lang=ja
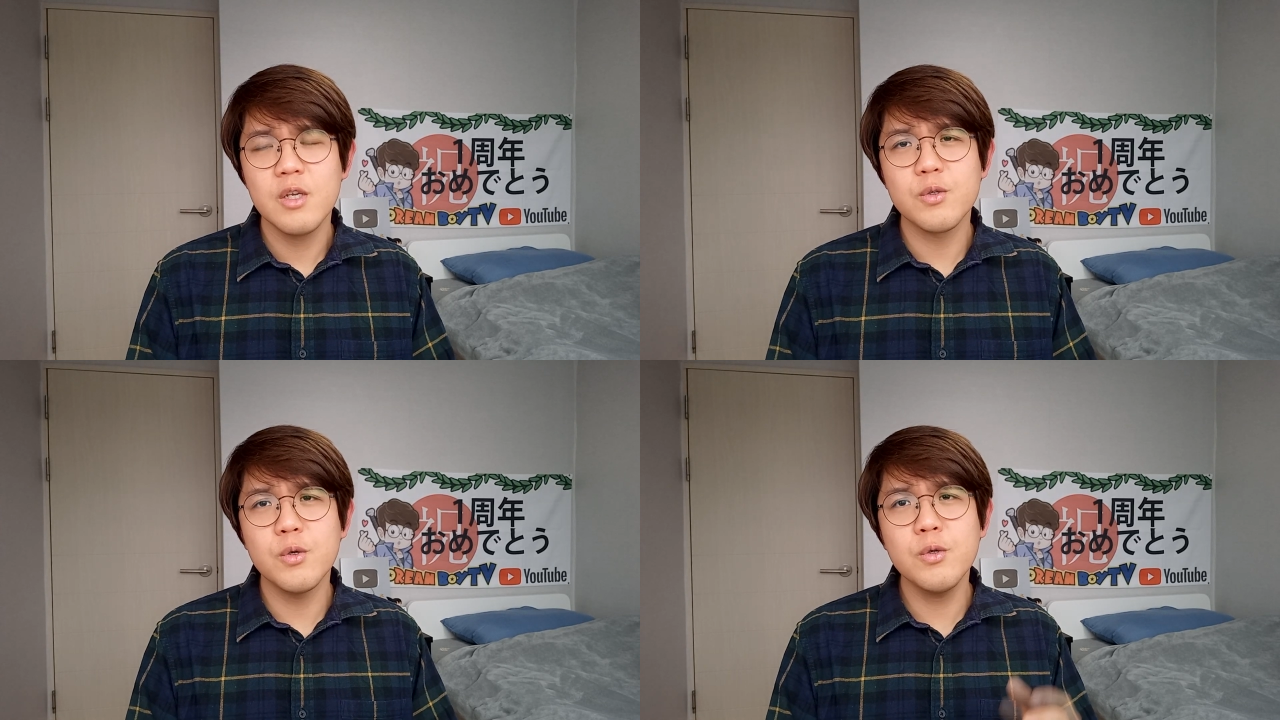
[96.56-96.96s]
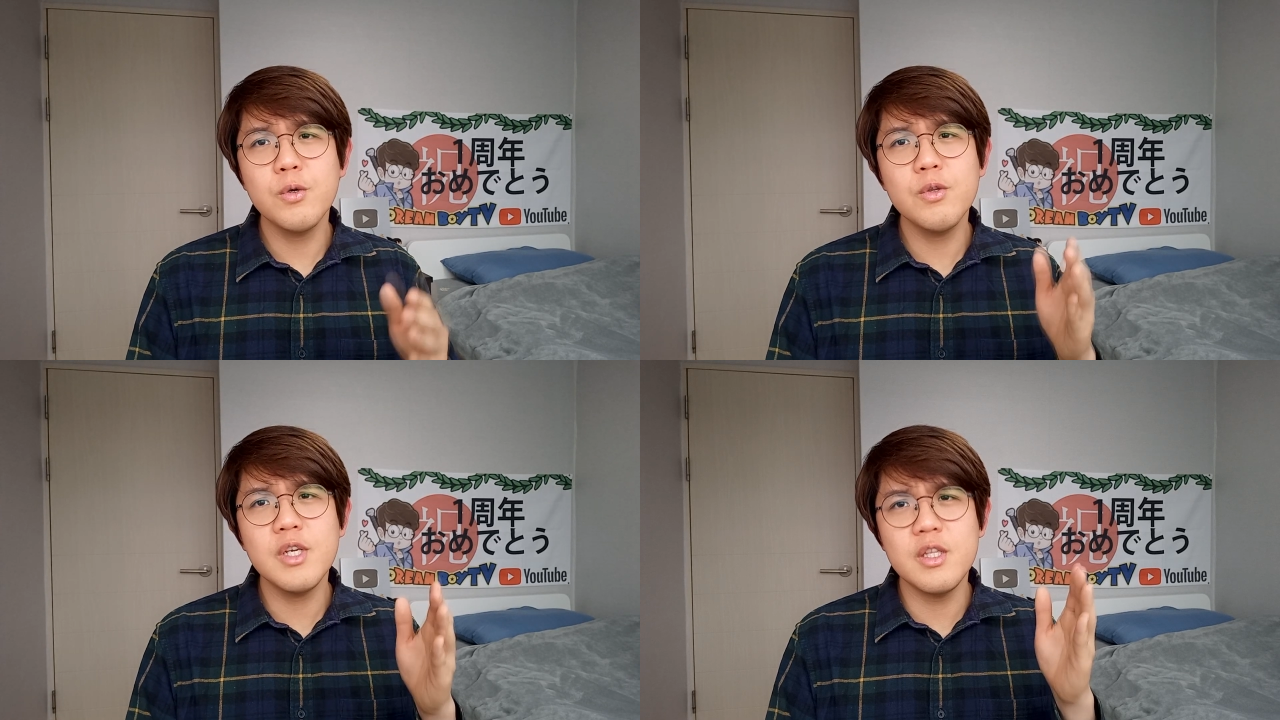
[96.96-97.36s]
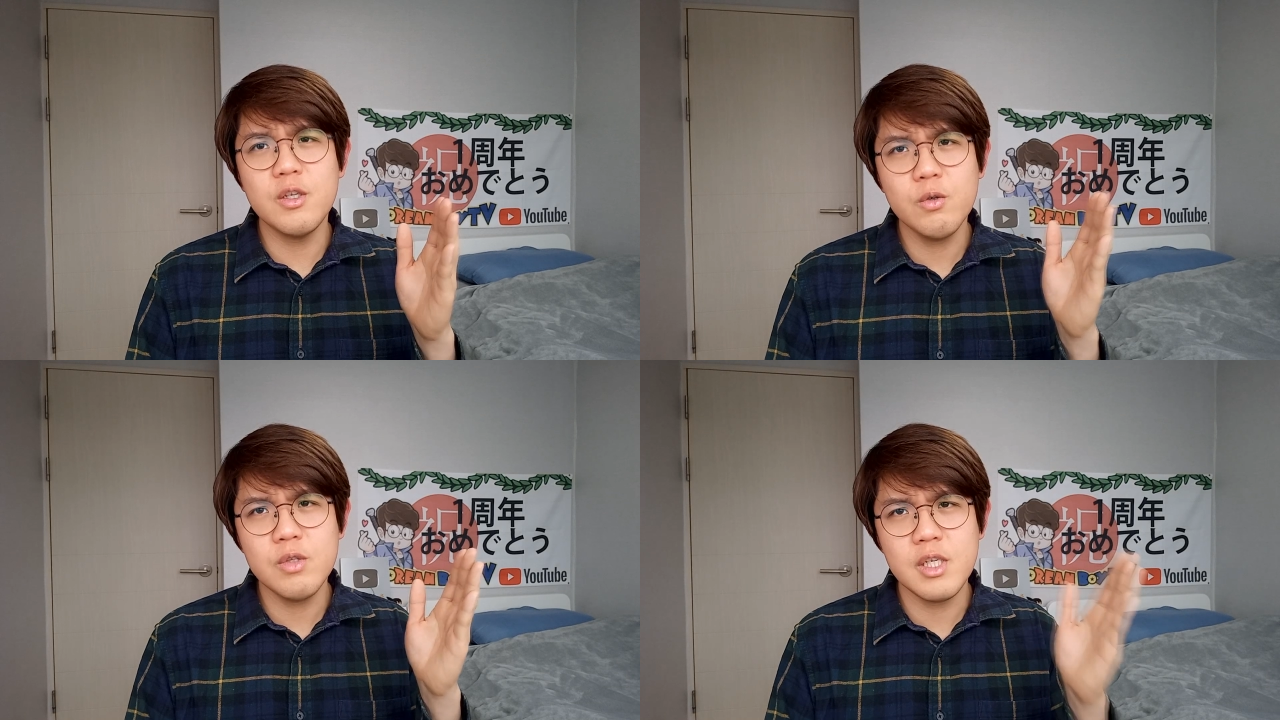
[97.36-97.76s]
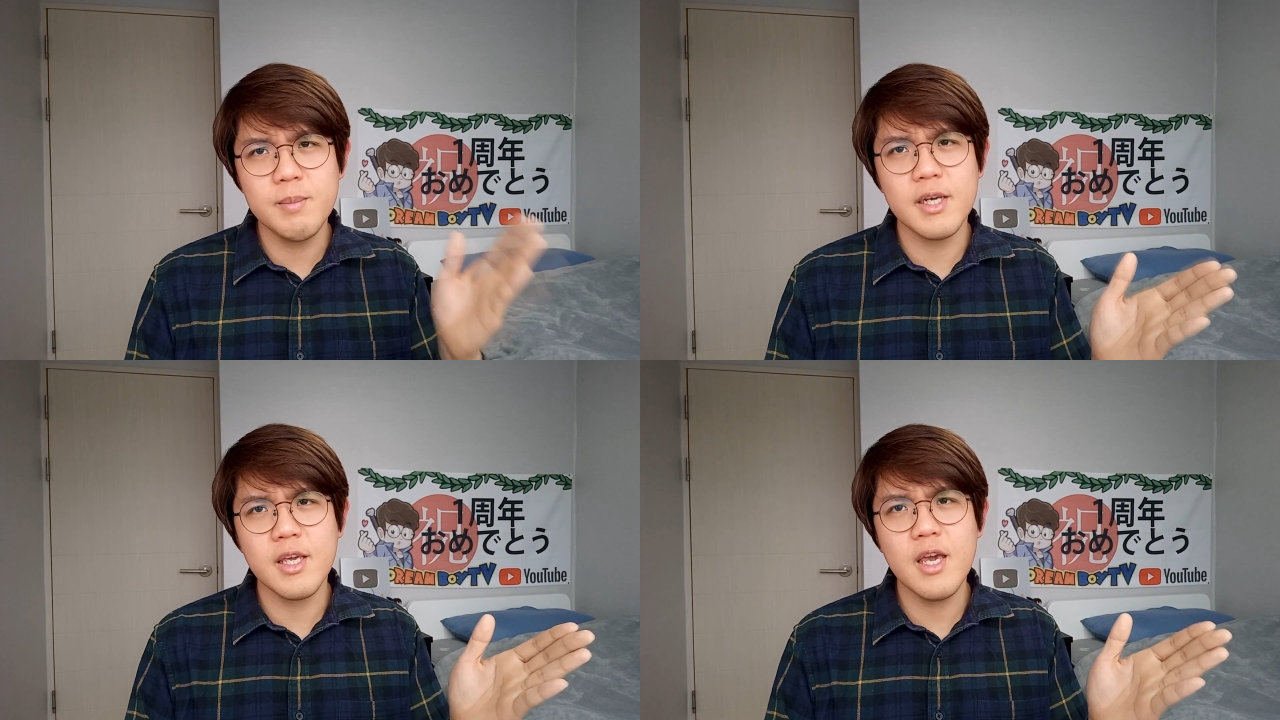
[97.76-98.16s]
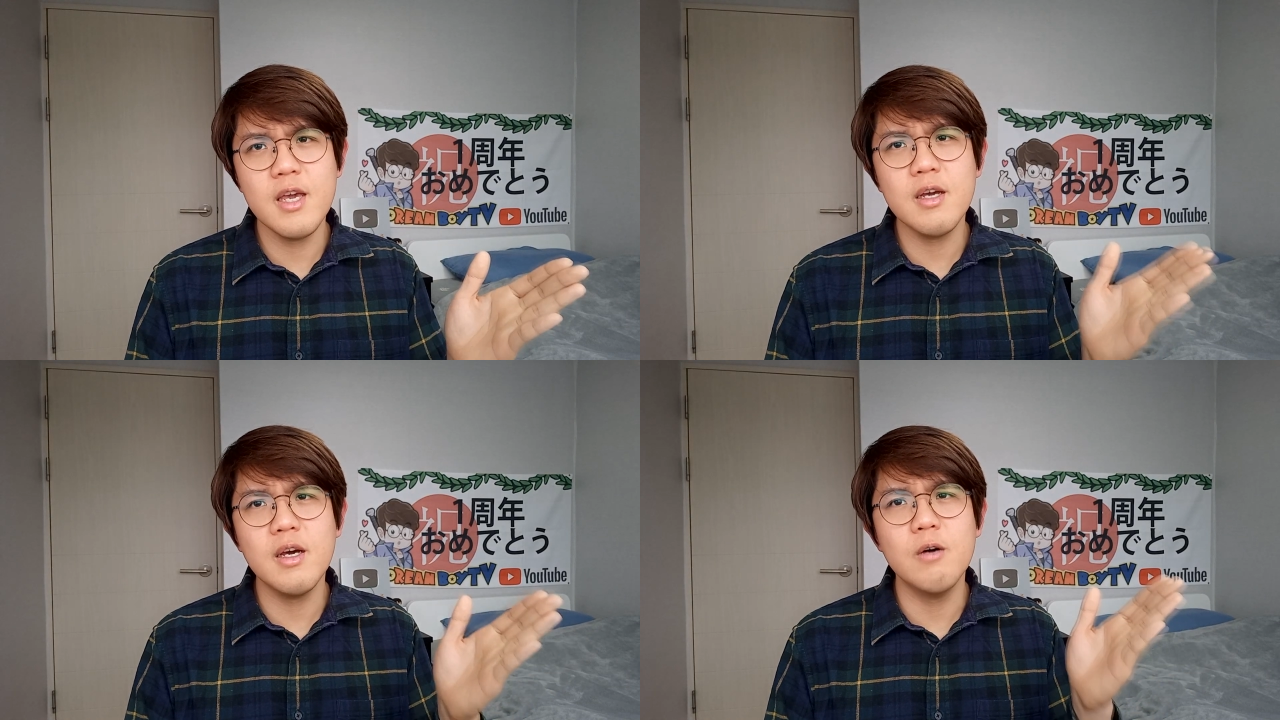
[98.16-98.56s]
そのような日本に今
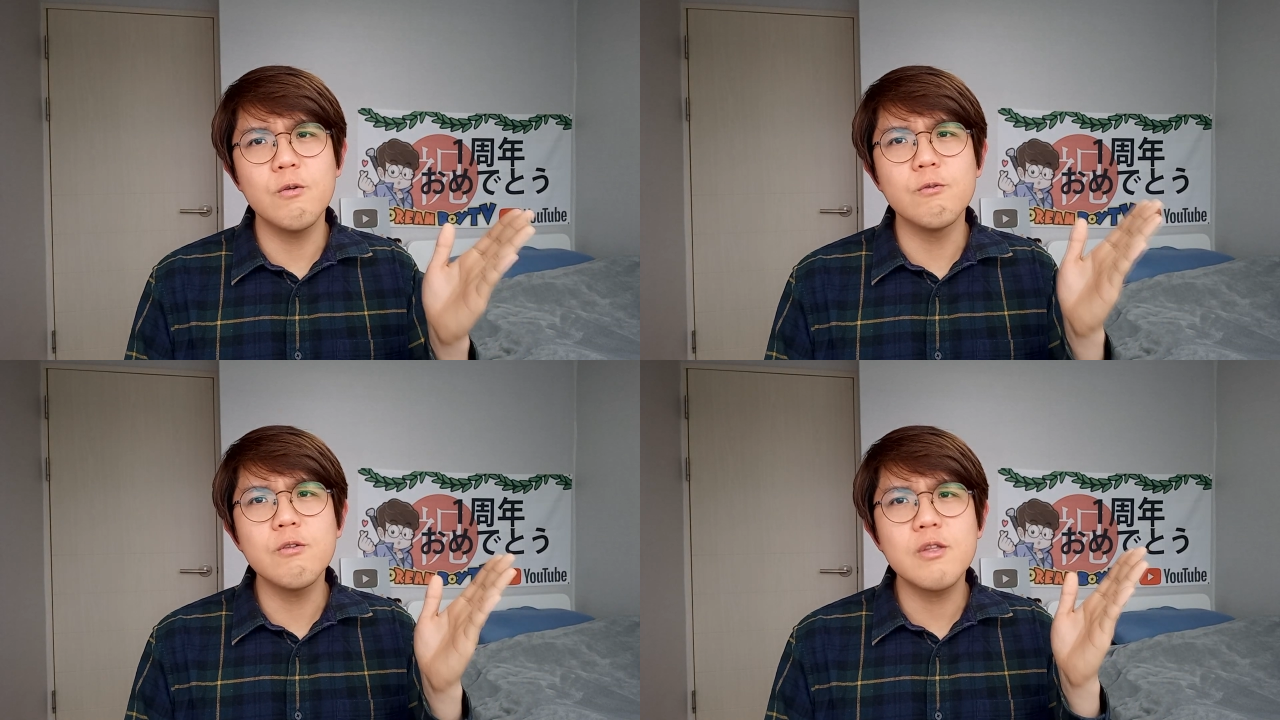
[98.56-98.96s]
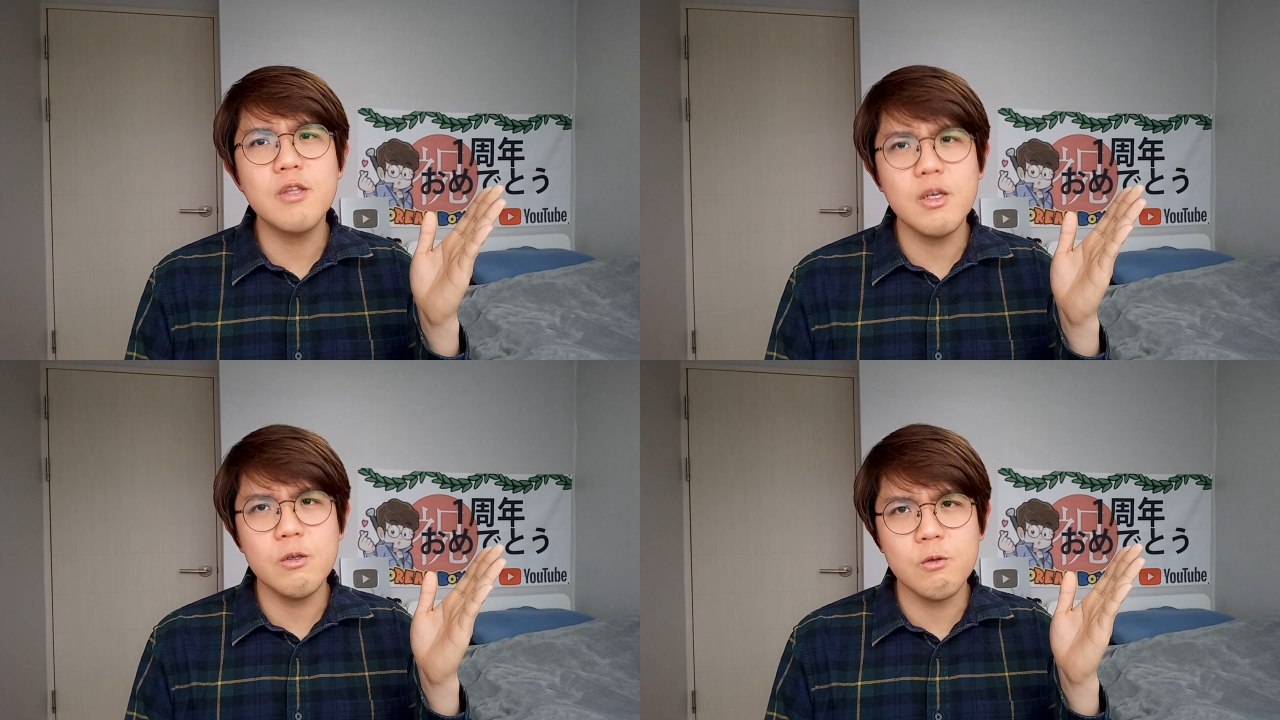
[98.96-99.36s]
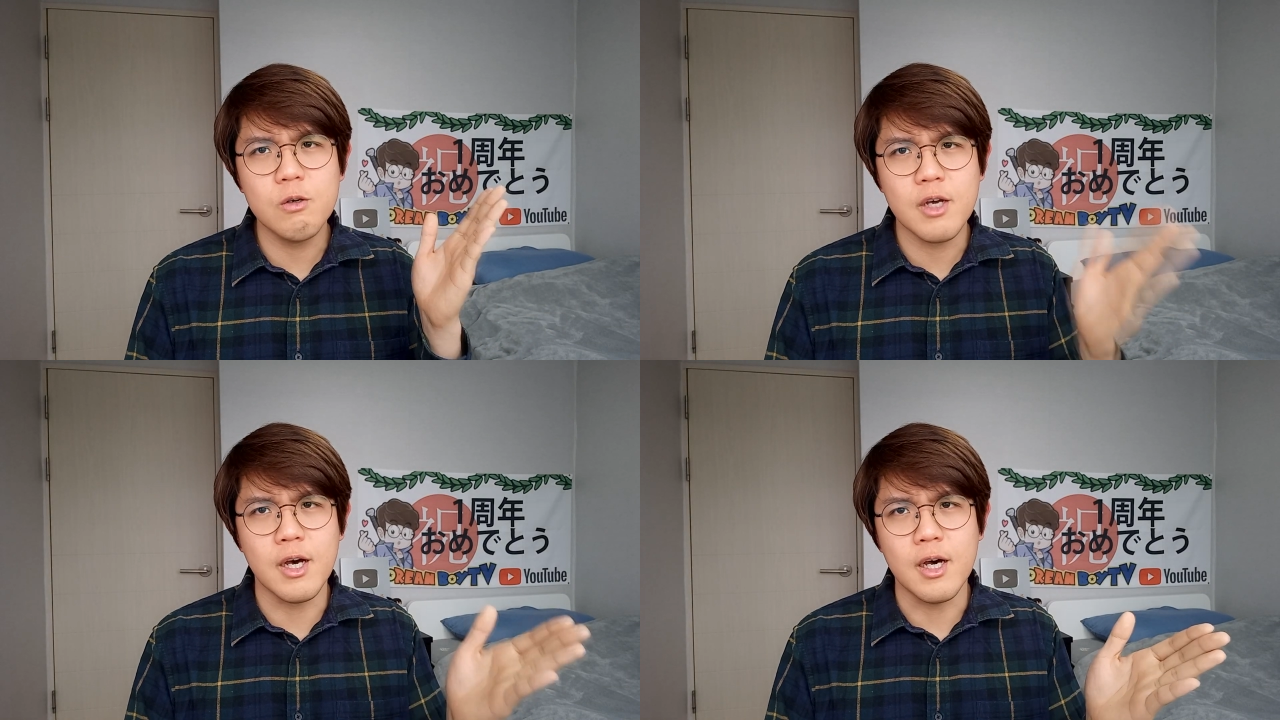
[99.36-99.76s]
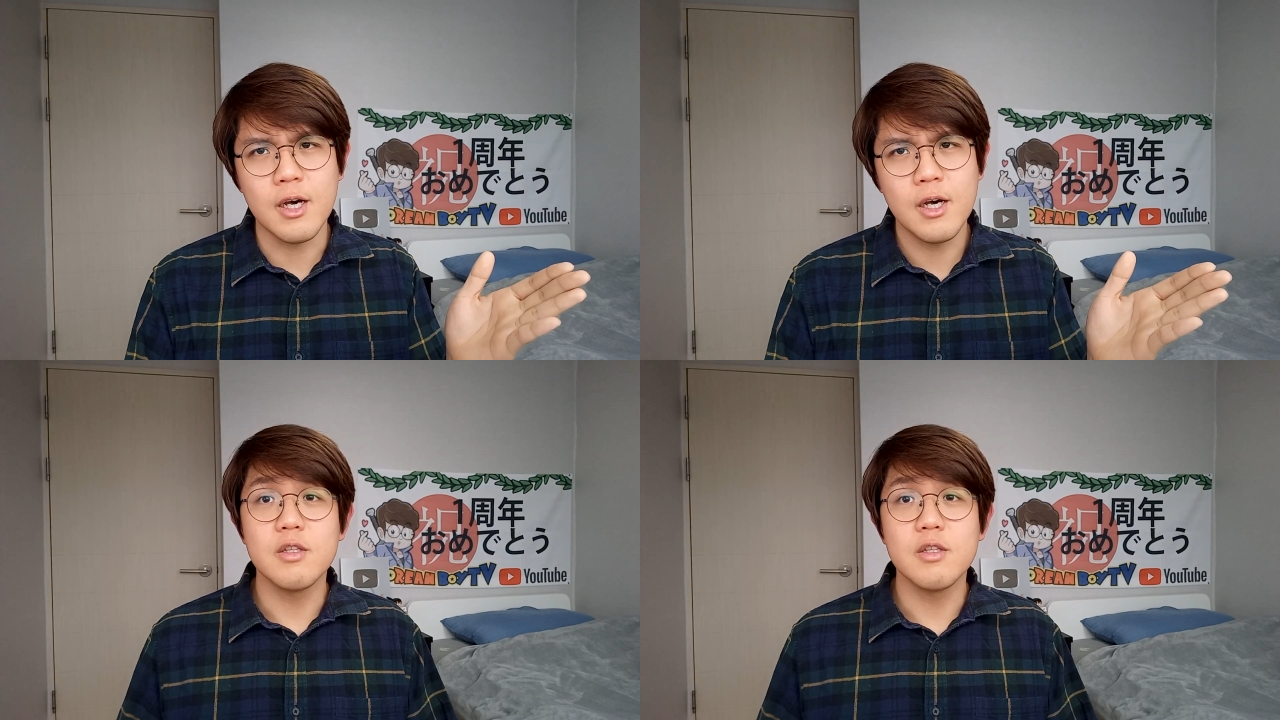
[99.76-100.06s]
喧嘩を売っているのか、